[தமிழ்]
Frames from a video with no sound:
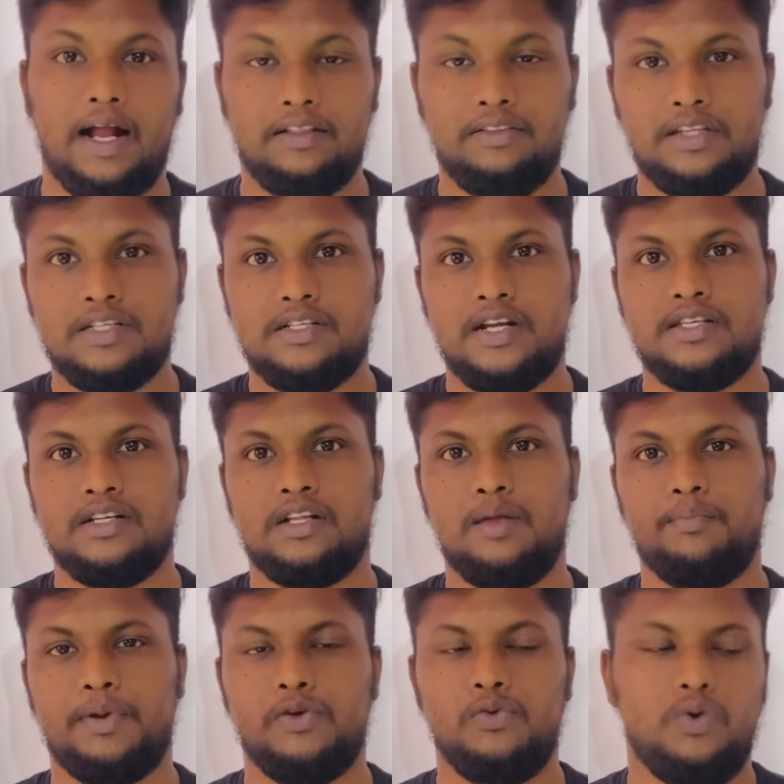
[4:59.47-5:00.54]
இந்த ஸ்டேஜில் தான்
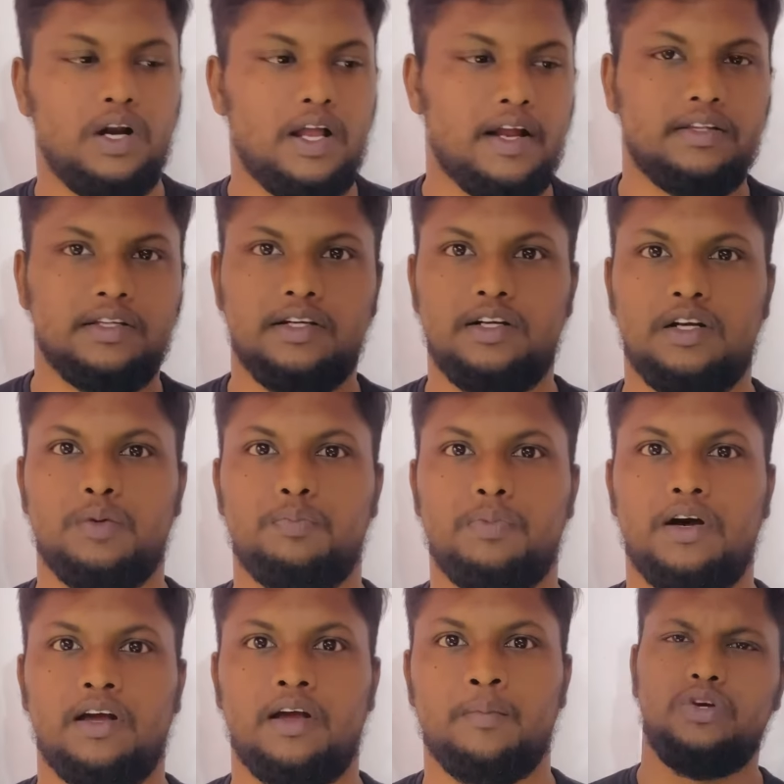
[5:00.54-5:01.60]
இப்போ இவங்களா இருந்துகிட்டு
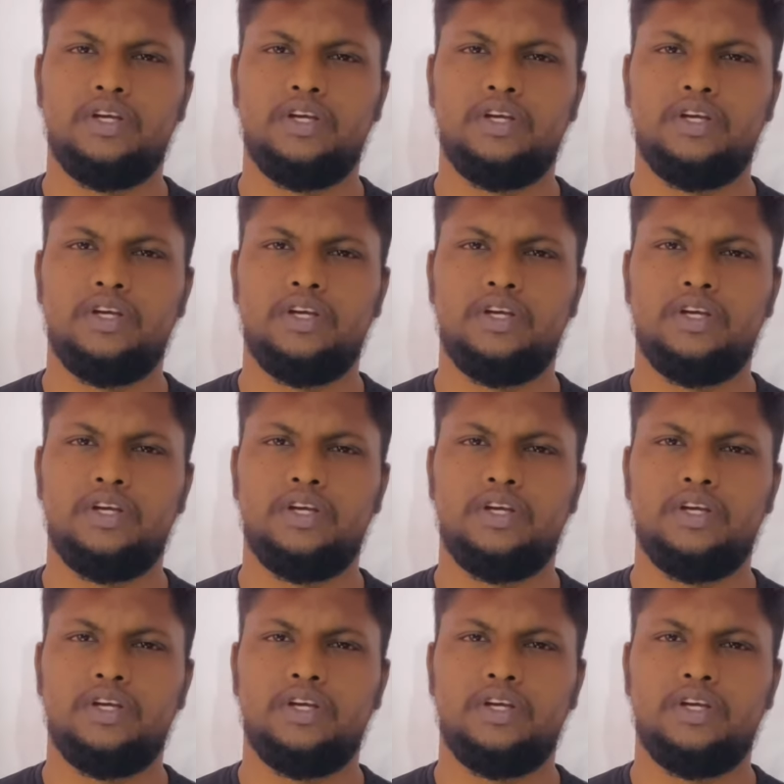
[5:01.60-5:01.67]
இருப்பாங்க